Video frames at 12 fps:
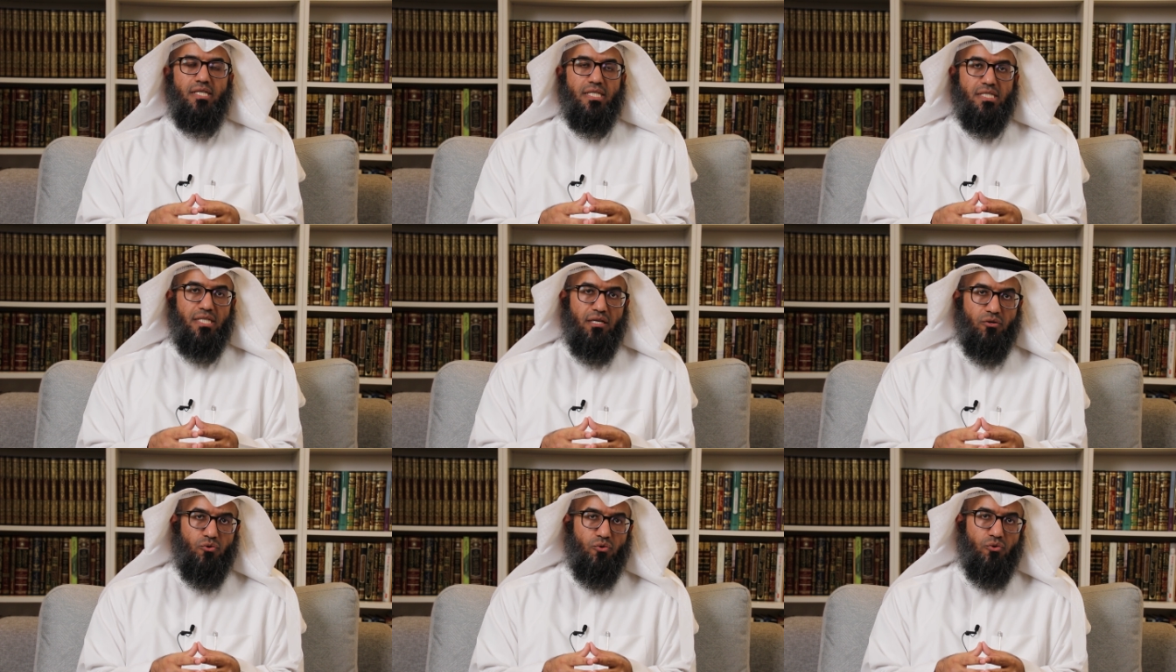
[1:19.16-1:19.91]

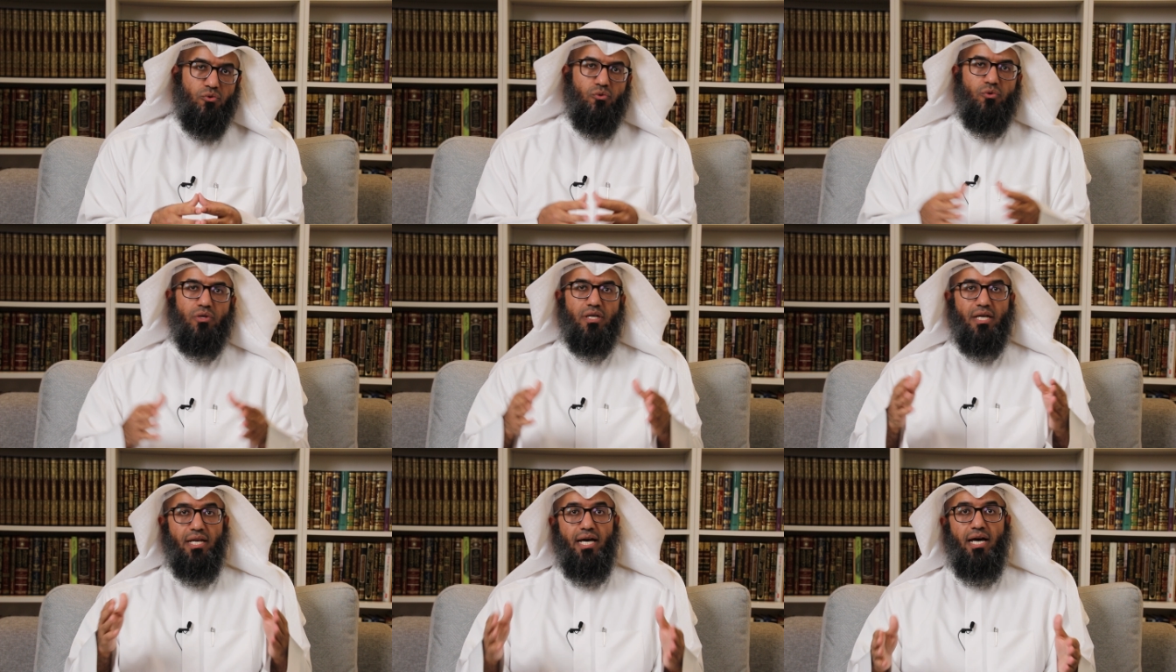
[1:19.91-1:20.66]
سيكون
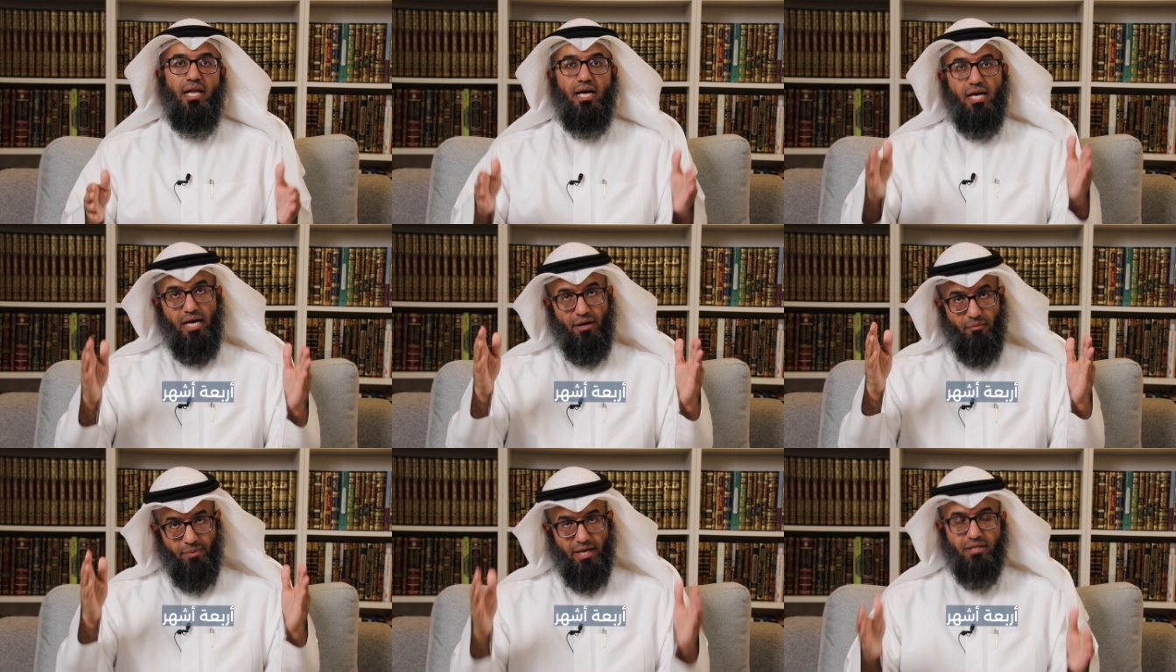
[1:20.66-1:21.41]
خلال
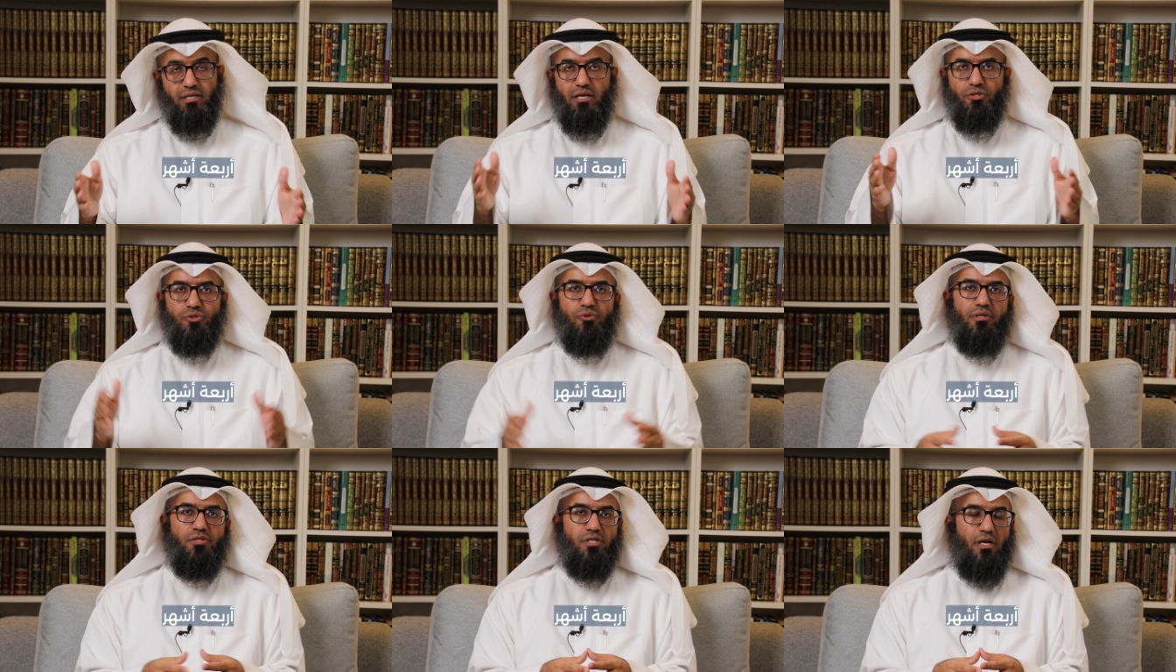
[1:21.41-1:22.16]
اربعه
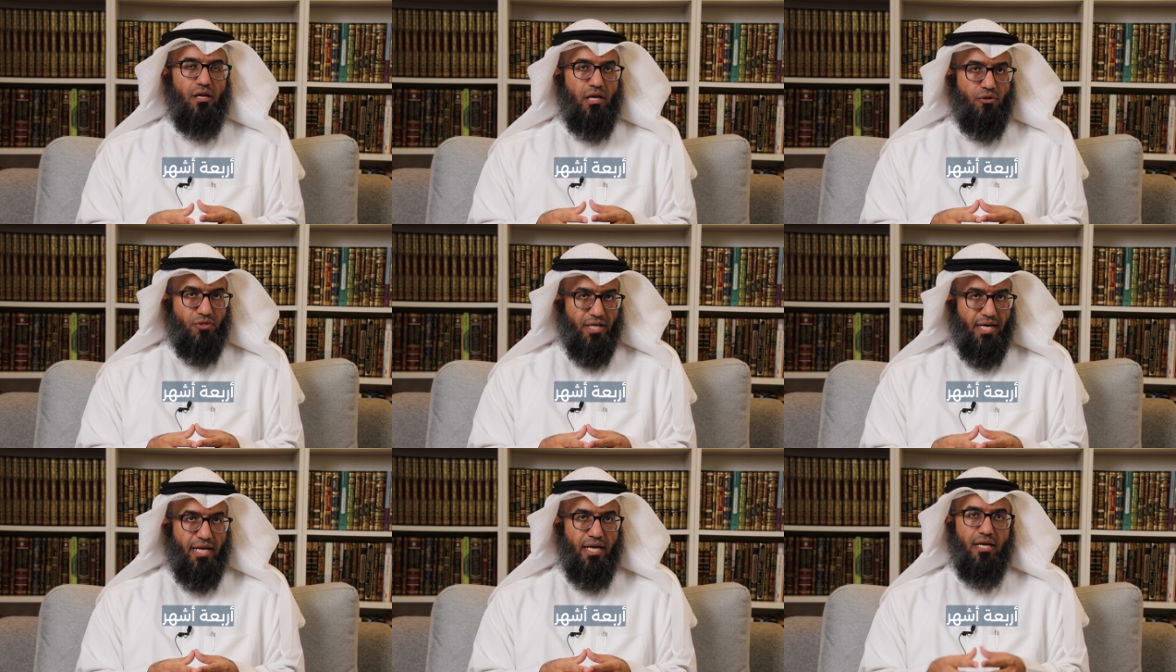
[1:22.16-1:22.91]
اشهر ان شاء الله
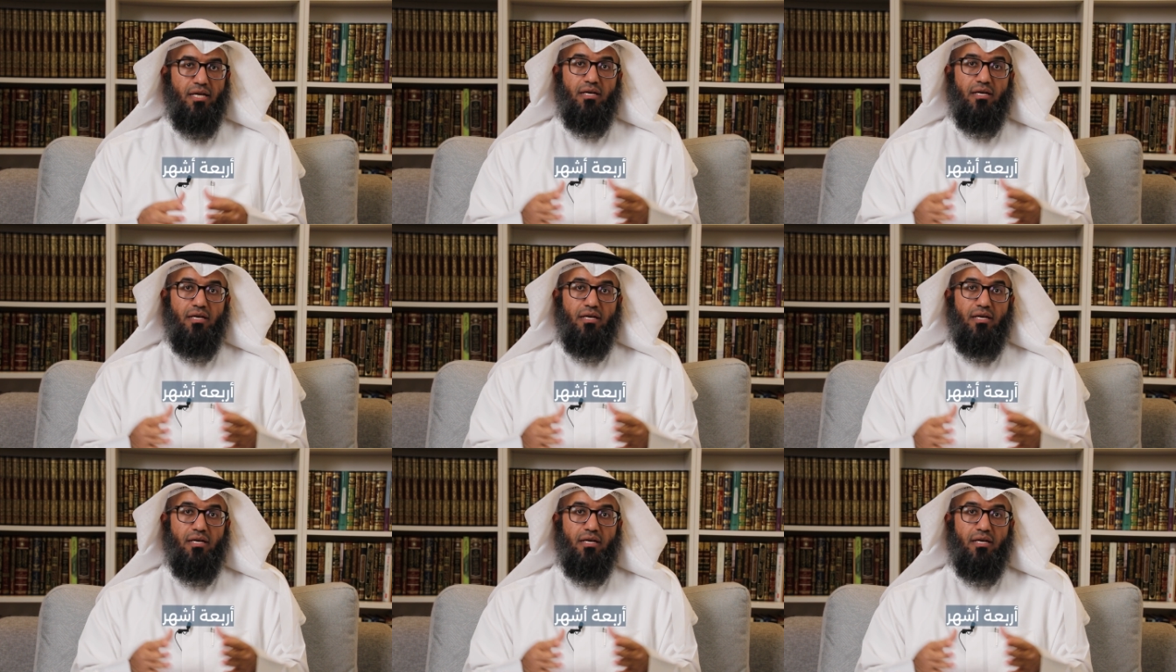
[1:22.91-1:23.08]
تعالى،